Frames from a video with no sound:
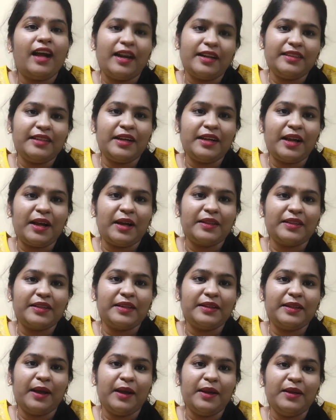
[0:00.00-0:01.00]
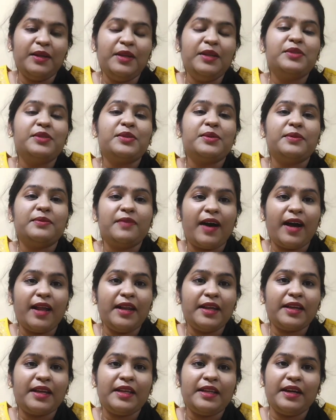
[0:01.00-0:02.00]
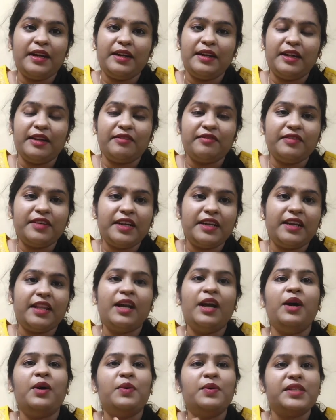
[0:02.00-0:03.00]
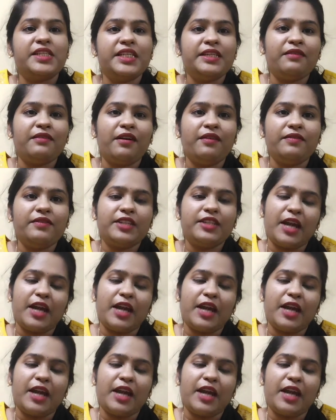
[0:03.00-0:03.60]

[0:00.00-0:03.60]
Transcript: అర్థం కాదు కదా సో వాళ్ళకి నేను డెఫినెట్గా ఒజీవా